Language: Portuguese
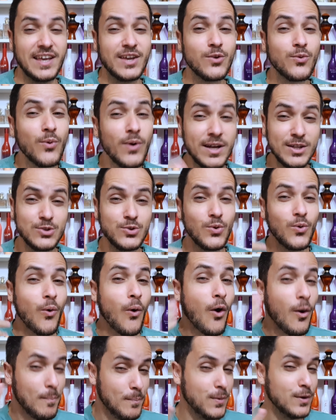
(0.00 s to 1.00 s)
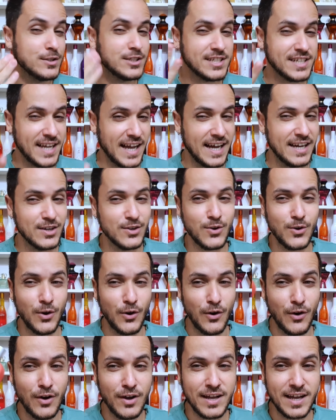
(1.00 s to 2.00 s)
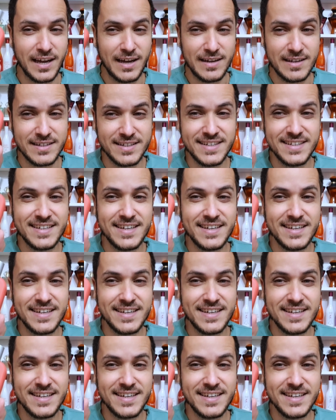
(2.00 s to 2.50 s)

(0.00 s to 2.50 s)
E quando o boticário coloca